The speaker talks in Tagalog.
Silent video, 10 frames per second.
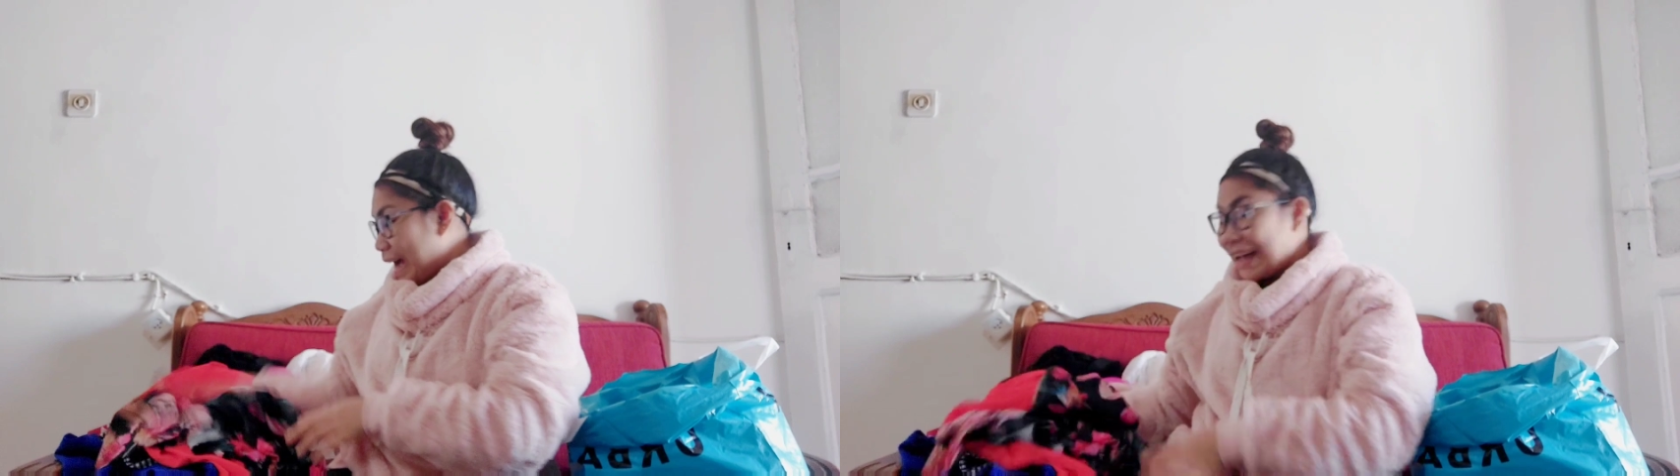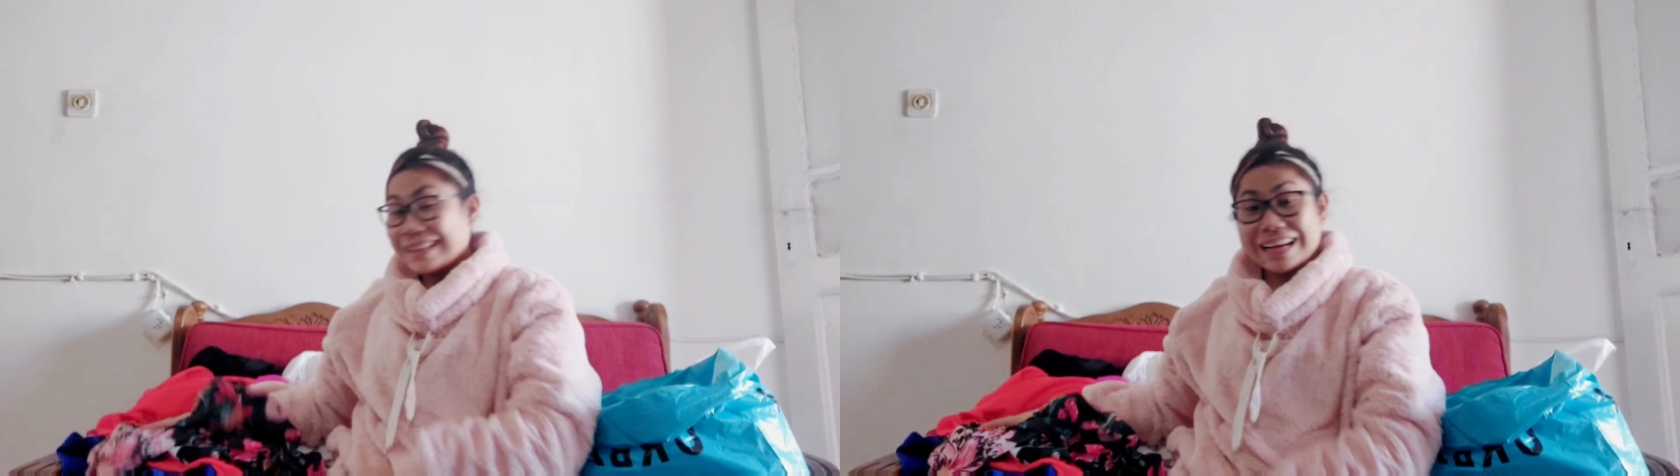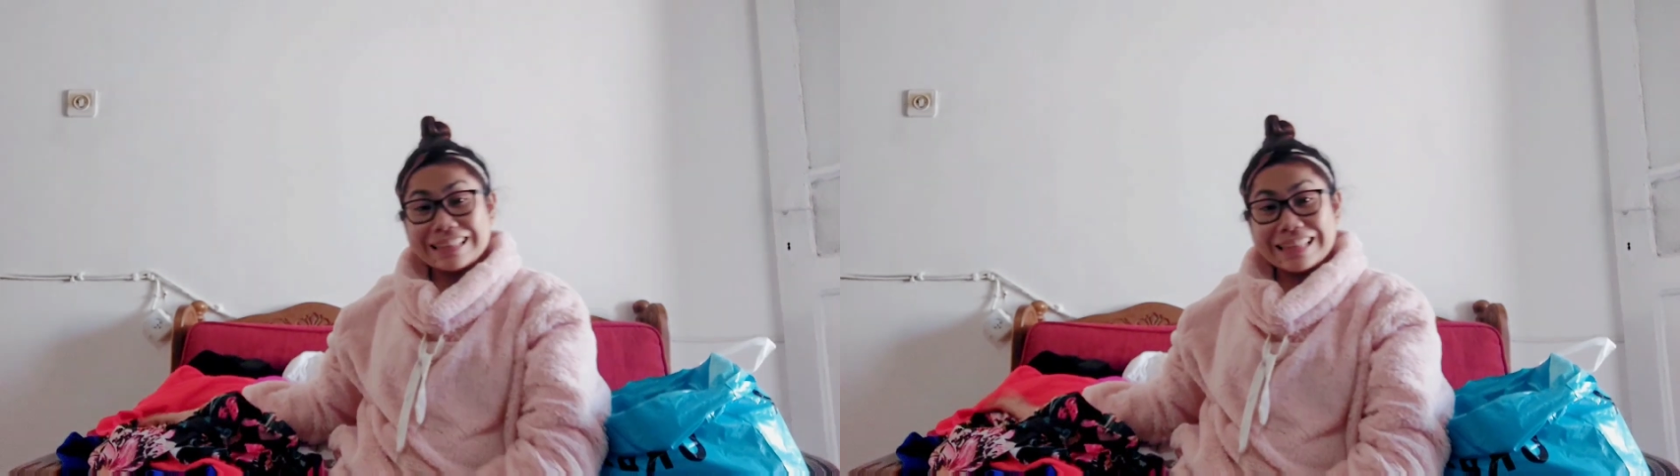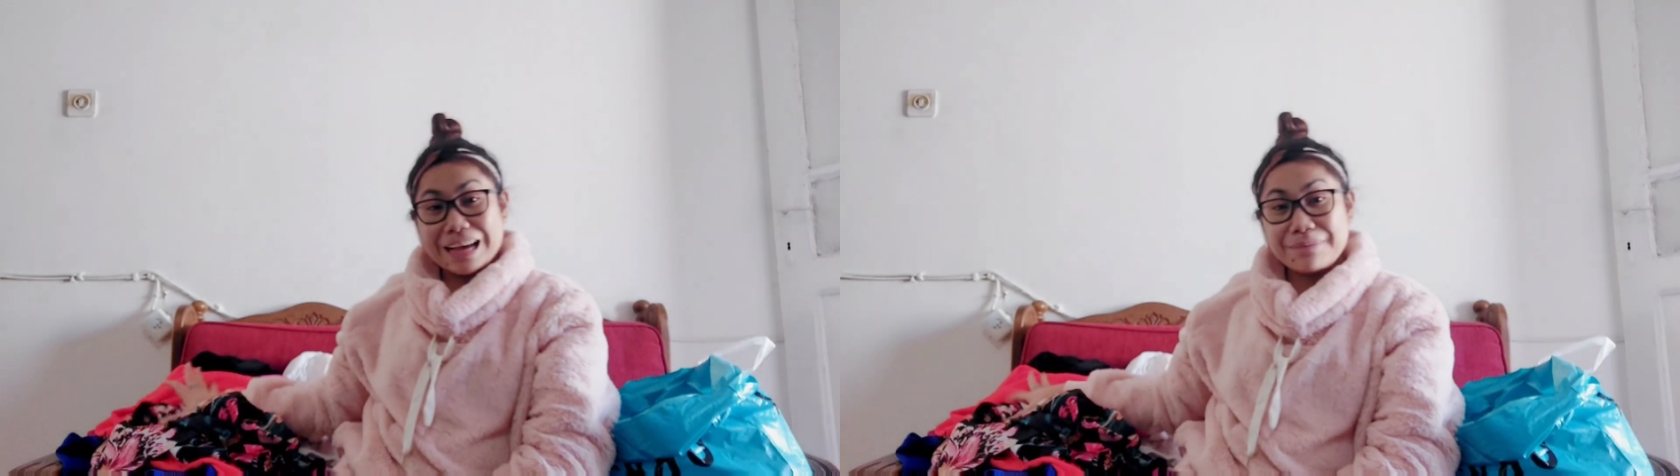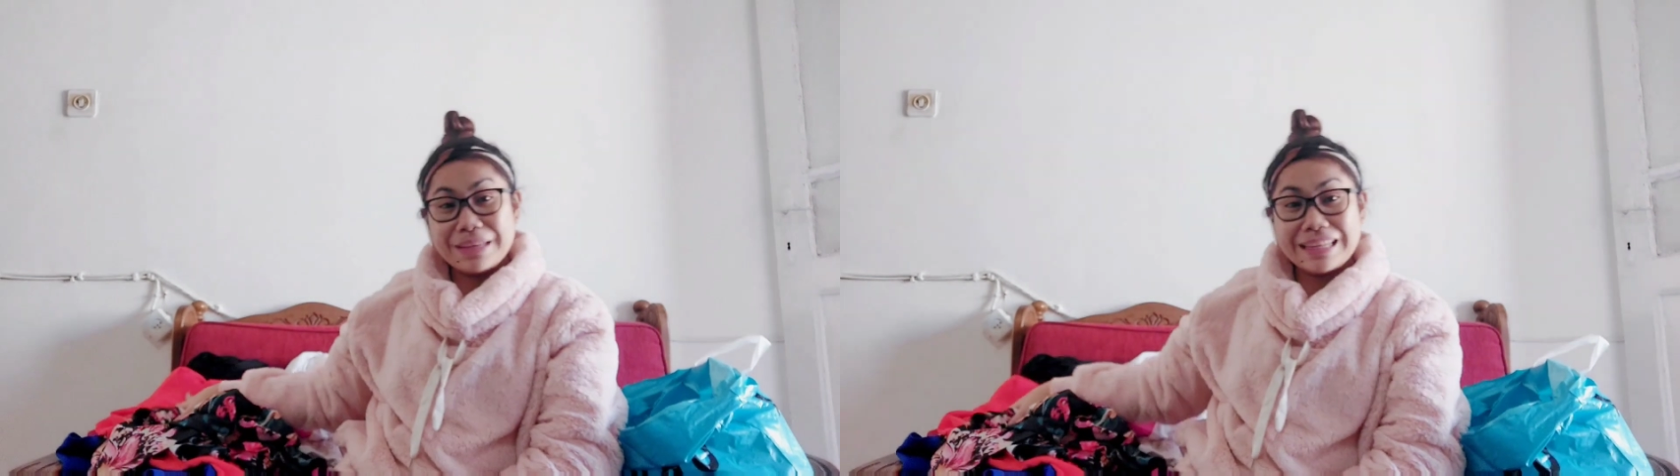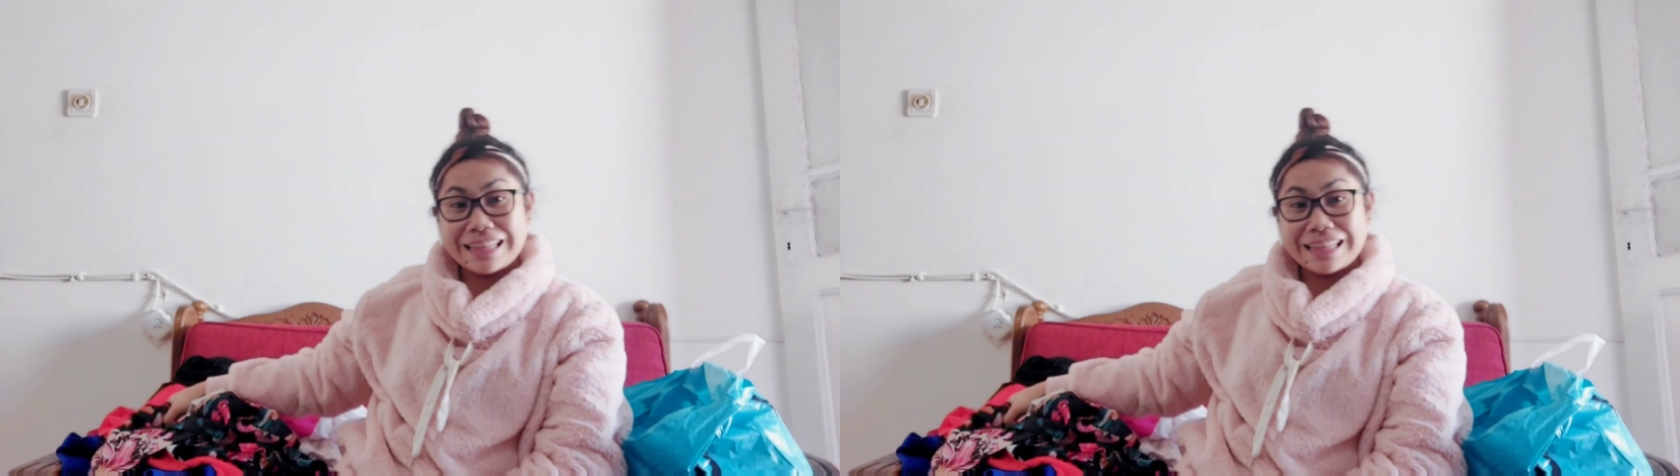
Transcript: lahat. Ang dami